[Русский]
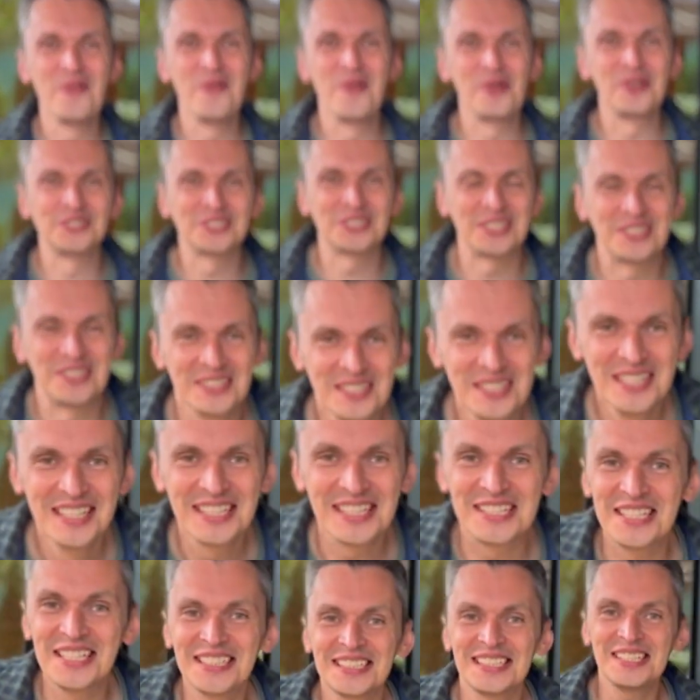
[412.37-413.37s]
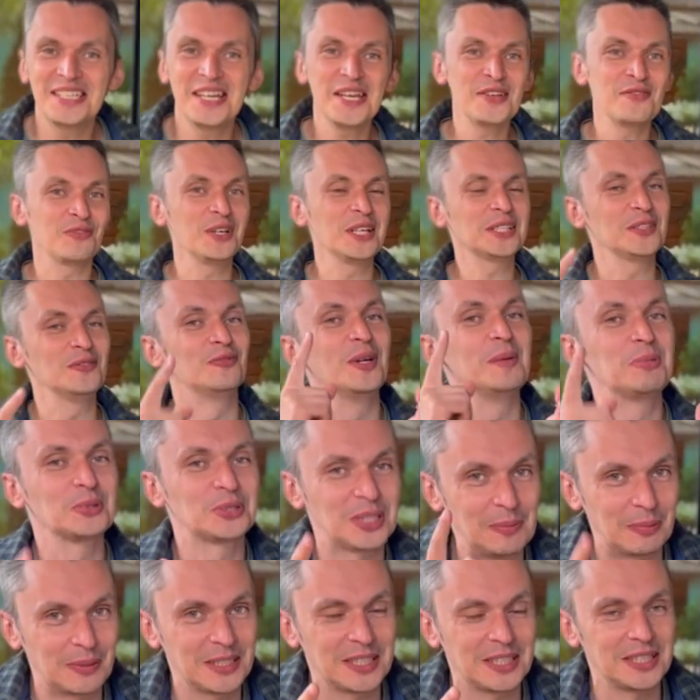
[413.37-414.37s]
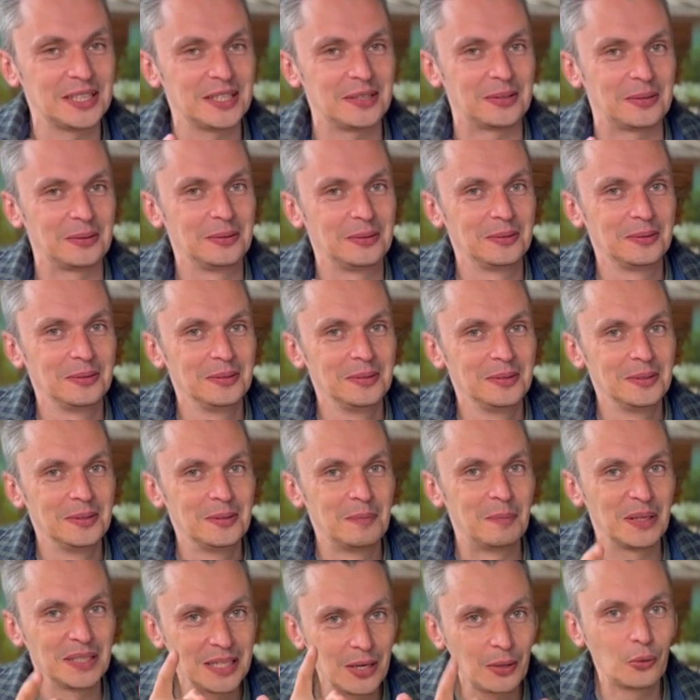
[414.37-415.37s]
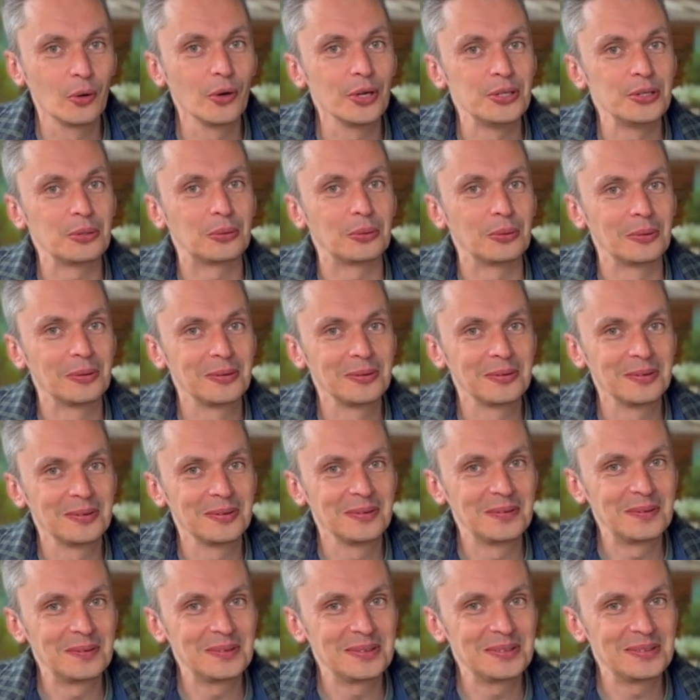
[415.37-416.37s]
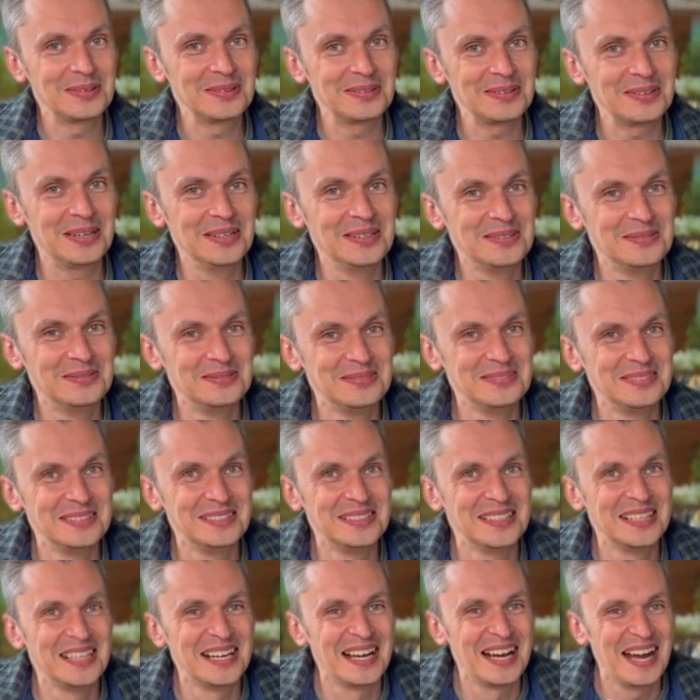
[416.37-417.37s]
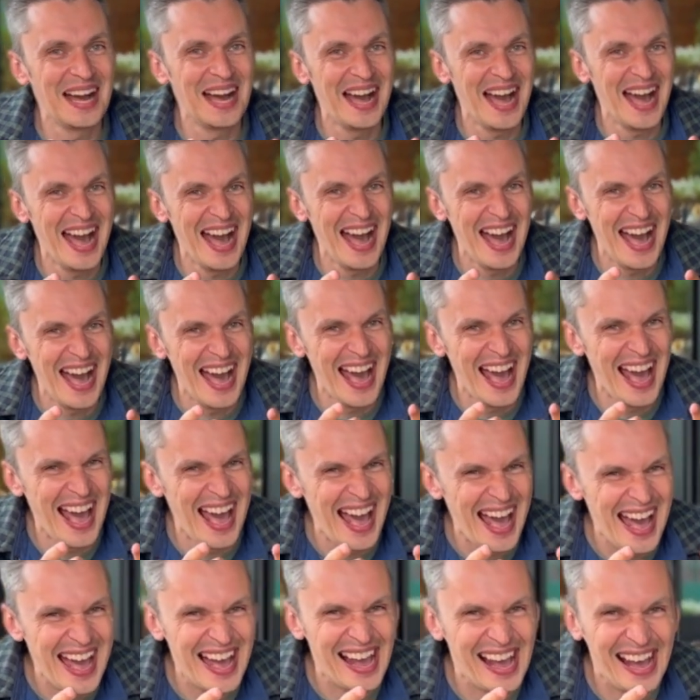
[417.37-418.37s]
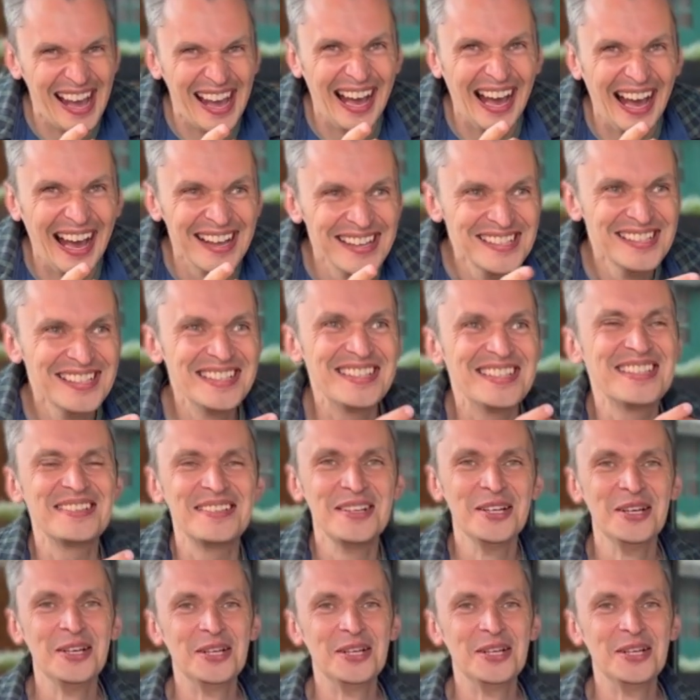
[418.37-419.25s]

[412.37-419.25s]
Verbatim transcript: Очень. Пон... Если я и в этом выпуске проиграю, подоконнику. Ты а почему всегда выпрашиваешь голоса? И...